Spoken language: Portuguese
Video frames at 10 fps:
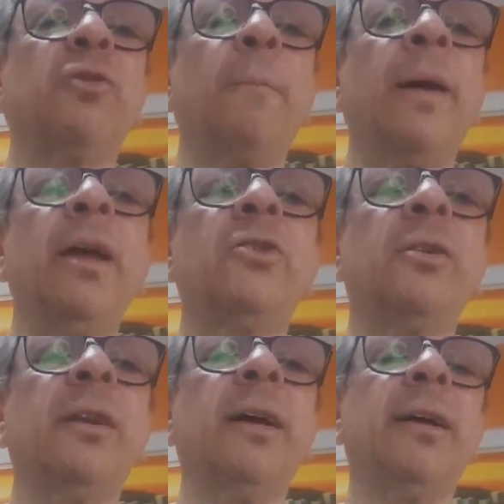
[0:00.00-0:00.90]

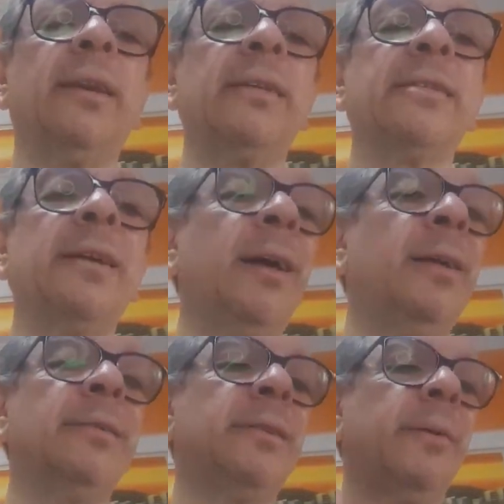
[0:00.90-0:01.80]
somente na, na
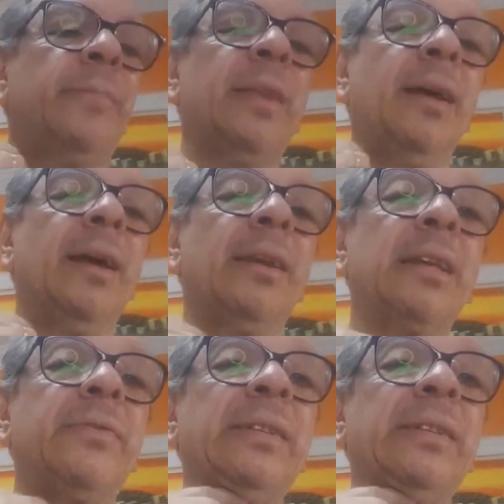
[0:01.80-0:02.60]
ciência, nas